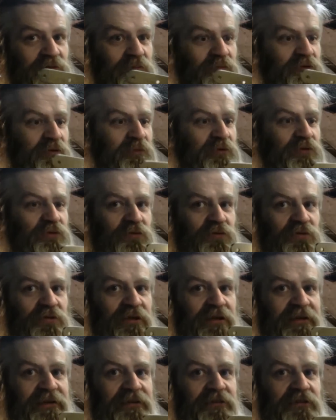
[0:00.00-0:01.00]
может быть тут тоже
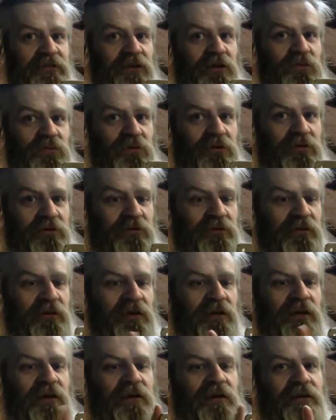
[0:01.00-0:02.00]
какие-то загогулины.
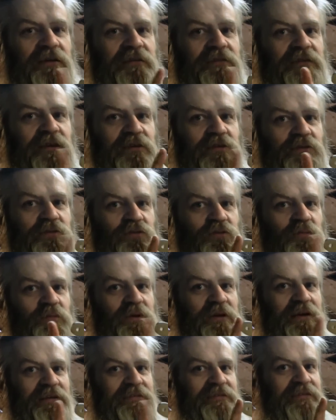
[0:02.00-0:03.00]
И здесь тоже
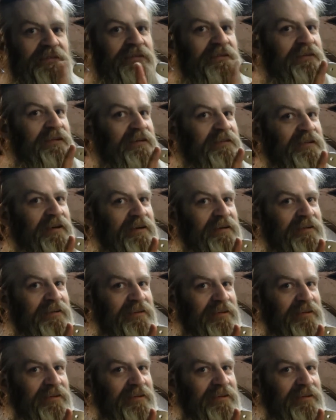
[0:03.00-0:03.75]
упираться иногда